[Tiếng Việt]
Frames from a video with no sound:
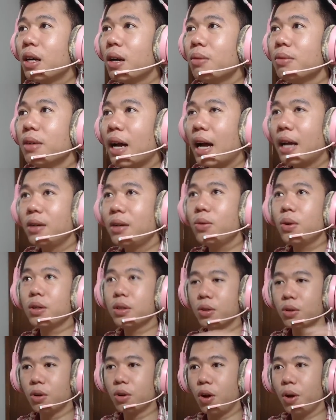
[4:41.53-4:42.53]
ngán luôn.
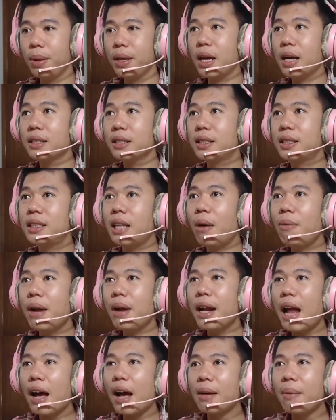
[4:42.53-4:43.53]
Rồi bây giờ xông
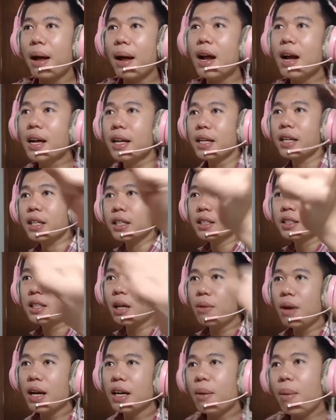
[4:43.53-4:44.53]
lên nào các bạn ơi.
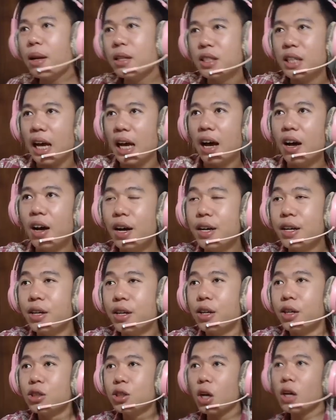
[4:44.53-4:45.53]
Xông lên các bạn trẻ ơi,
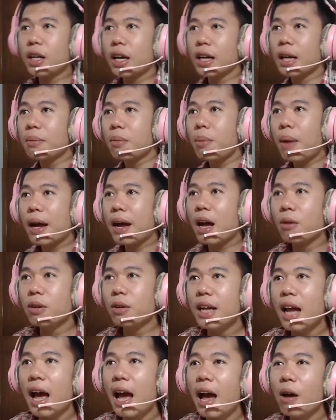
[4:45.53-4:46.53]
cho kẻ địch một bài học
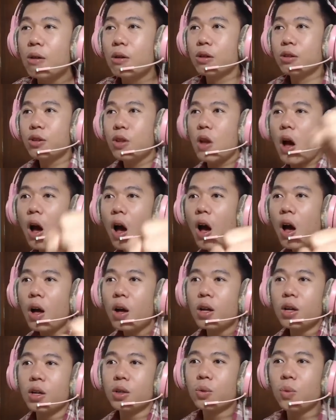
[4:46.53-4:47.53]
đi nào.
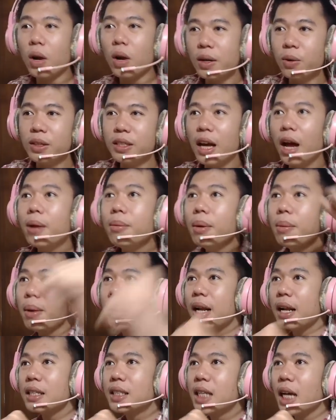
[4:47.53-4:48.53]
Đó, quân của Nhân
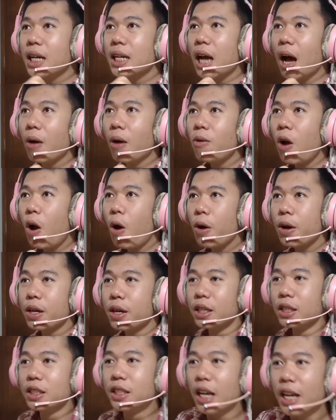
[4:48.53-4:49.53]
BiBi đang chiến đấu rồi.
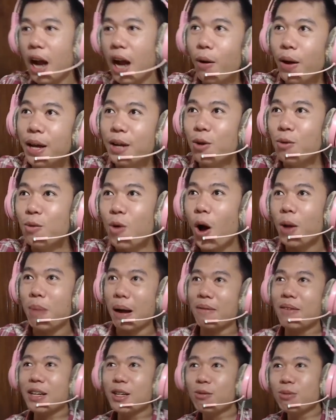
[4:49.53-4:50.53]
Chiến đấu đi, đúng rồi,
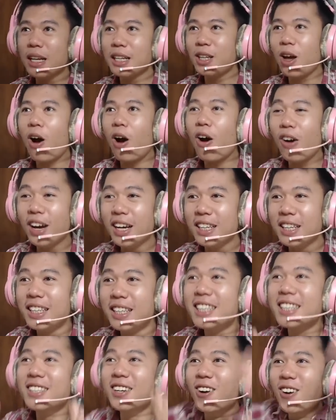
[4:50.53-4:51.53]
bắn vào đúng tên thói.
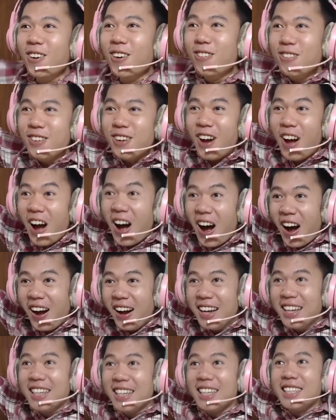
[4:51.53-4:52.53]
Đúng
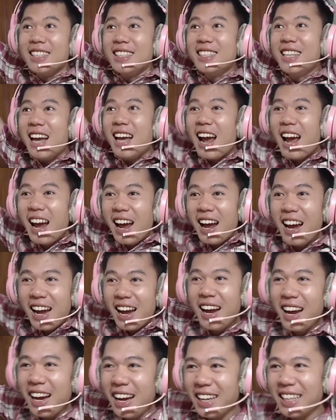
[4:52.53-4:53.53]
rồi,
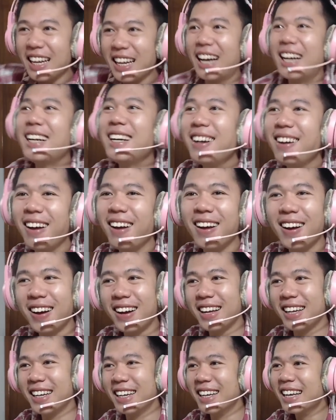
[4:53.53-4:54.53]
yeah, thắng
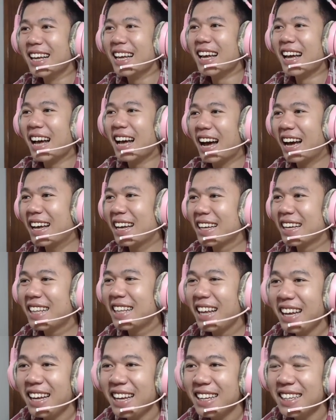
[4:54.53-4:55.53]
rồi. Hay
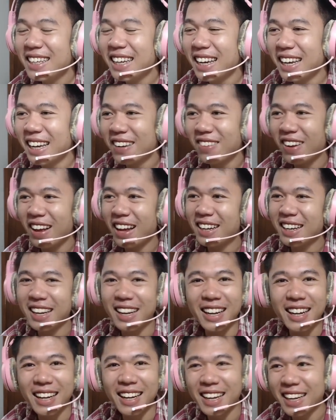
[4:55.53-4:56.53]
thế nhỉ bạn
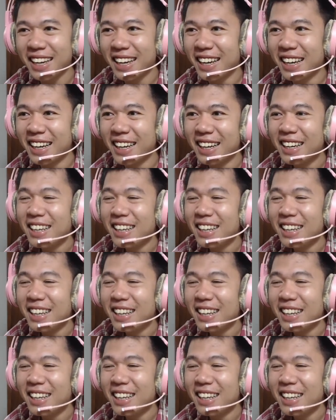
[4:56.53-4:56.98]
ơi.